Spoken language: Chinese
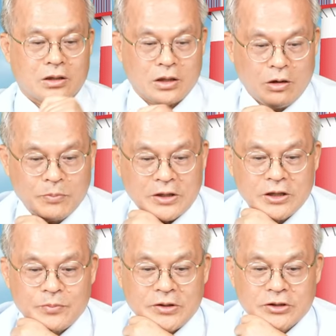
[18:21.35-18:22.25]
高本
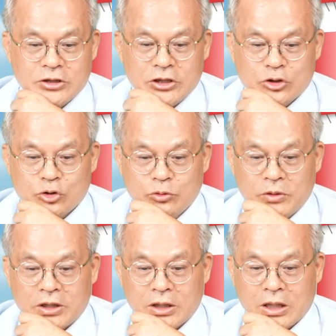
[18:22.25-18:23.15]
利比技术
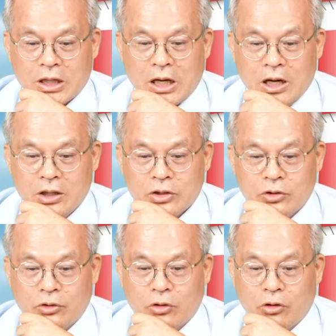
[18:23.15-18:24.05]
面刚
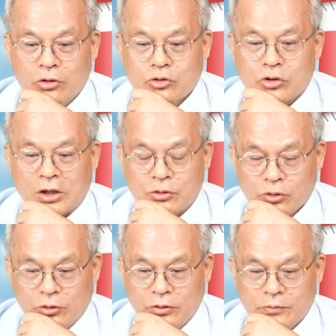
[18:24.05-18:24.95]
由空转
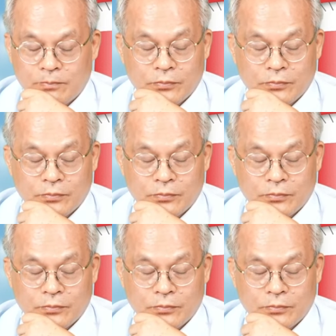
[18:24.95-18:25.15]
多，